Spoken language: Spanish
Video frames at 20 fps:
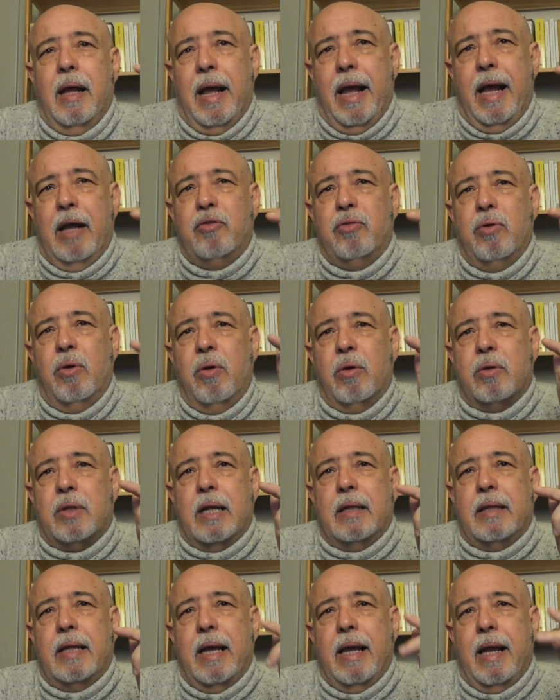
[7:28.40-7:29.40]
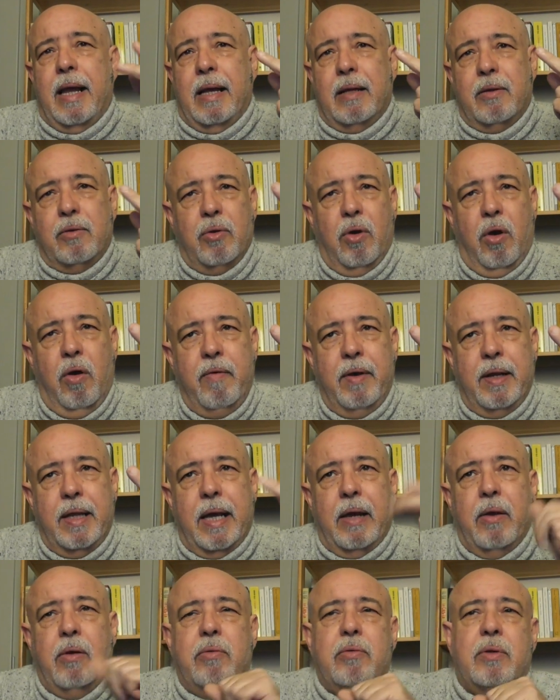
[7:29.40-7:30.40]
Eso lo traté en dos
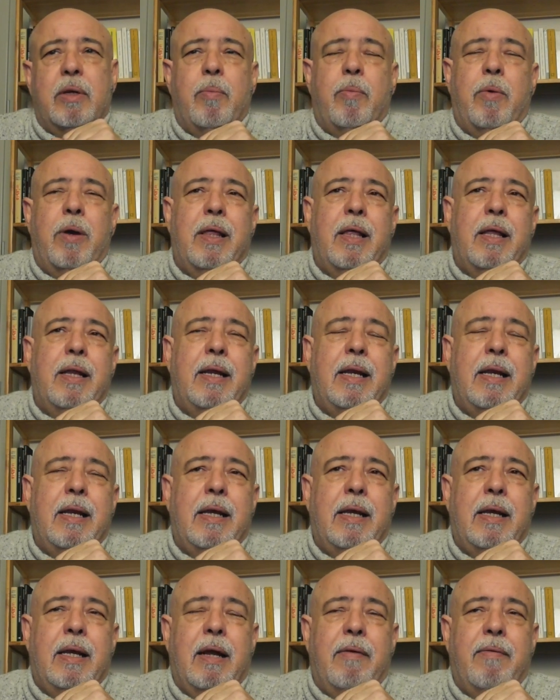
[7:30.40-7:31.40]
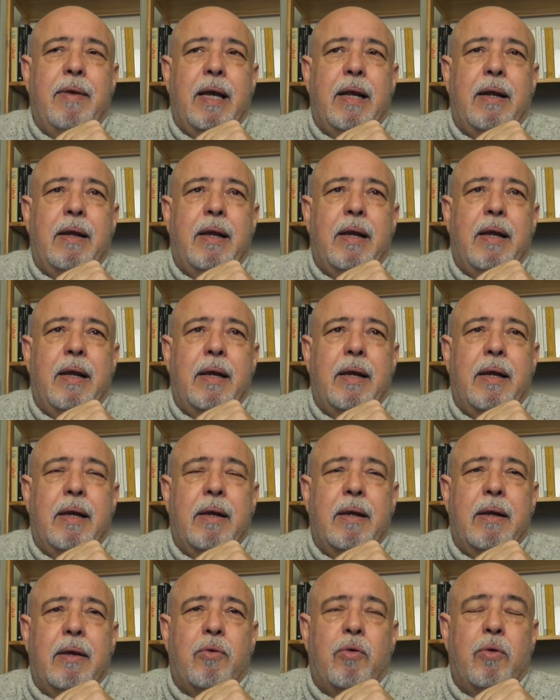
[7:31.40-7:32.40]
videos que pueden ir a ver,
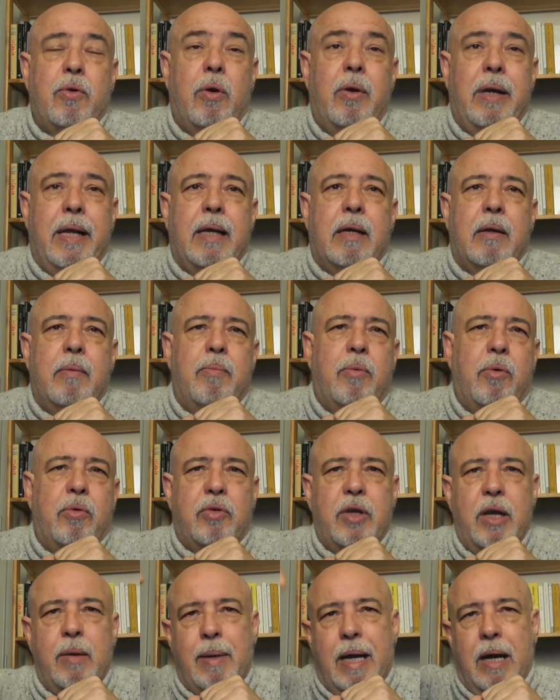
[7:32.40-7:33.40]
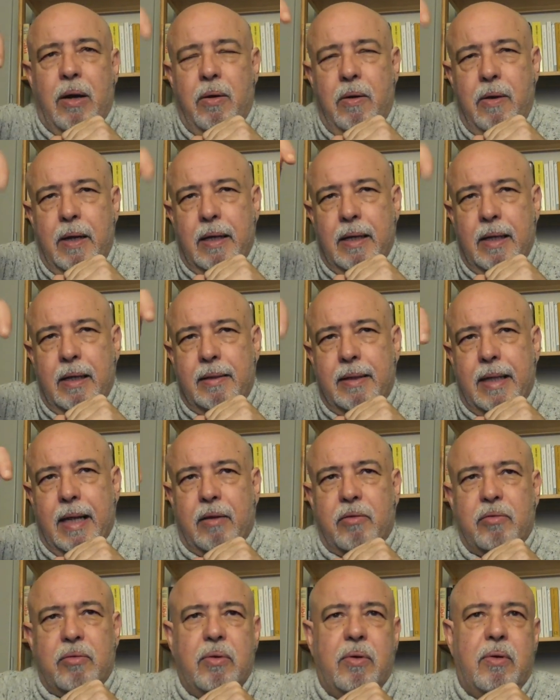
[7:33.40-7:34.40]
eh, cuyo link puse abajo en el
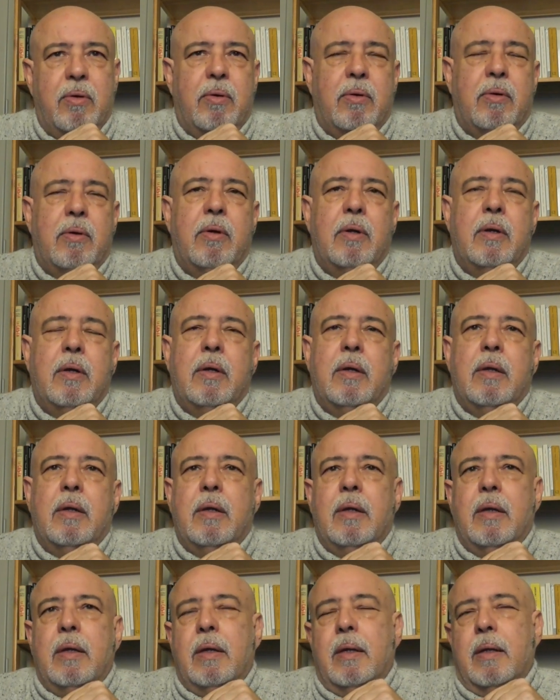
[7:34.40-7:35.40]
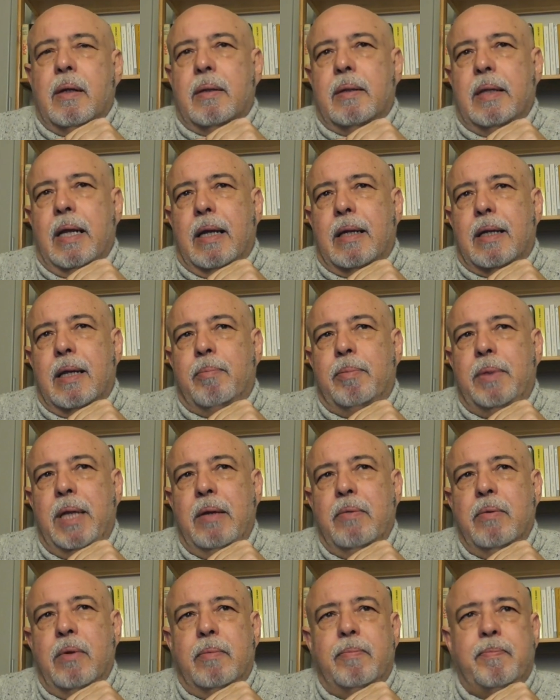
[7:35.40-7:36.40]
texto
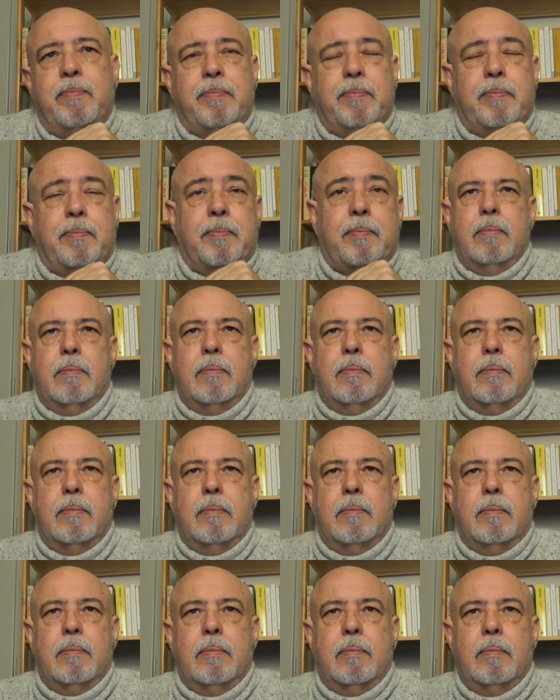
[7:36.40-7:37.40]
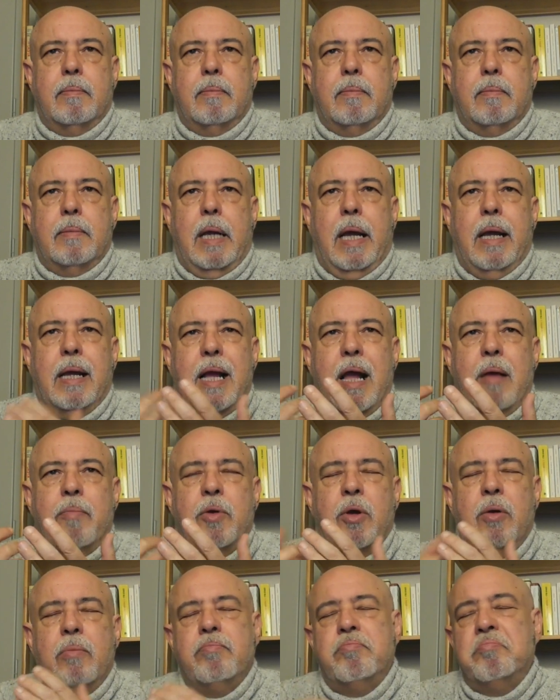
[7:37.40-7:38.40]
descriptivo. En
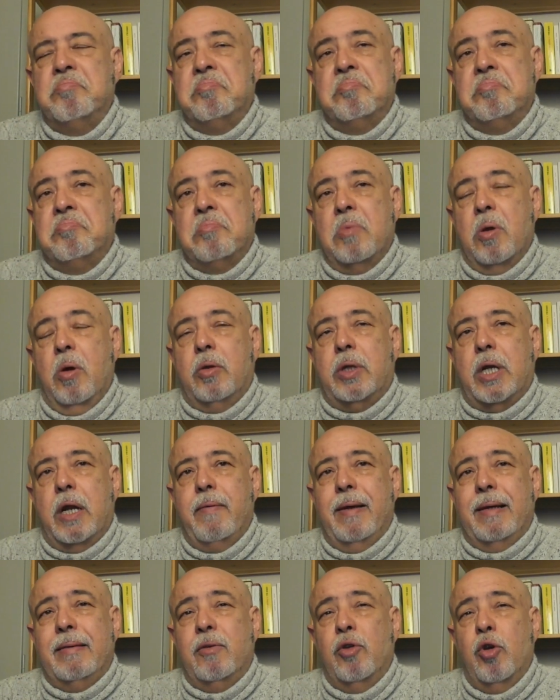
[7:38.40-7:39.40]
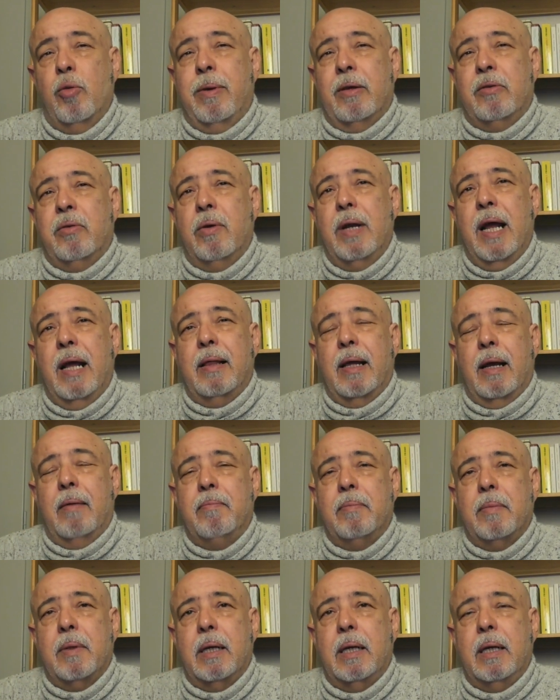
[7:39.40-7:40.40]
cambio, otra vez no pasó
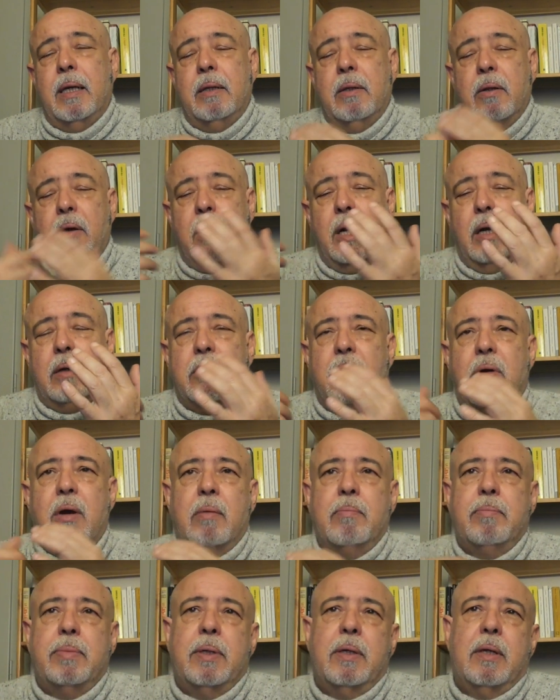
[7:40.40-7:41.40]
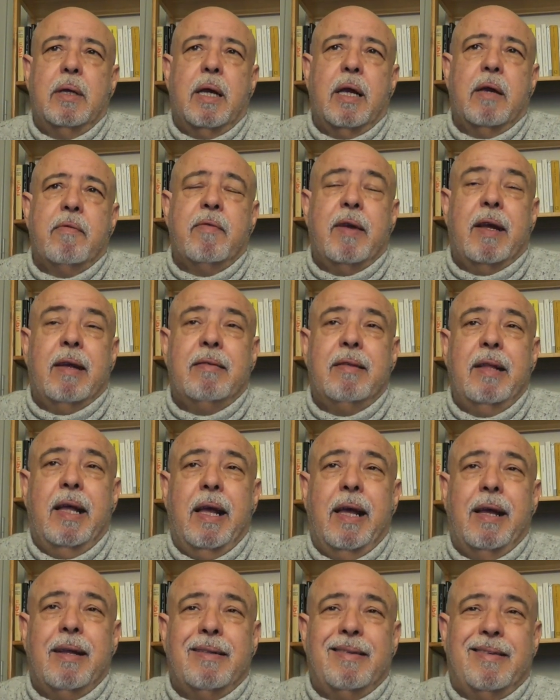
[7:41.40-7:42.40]
nada y Donald Trump, en vez
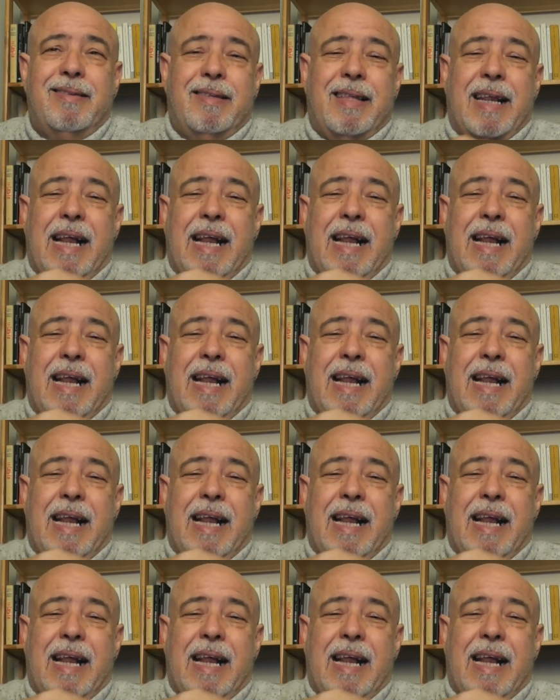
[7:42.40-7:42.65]
de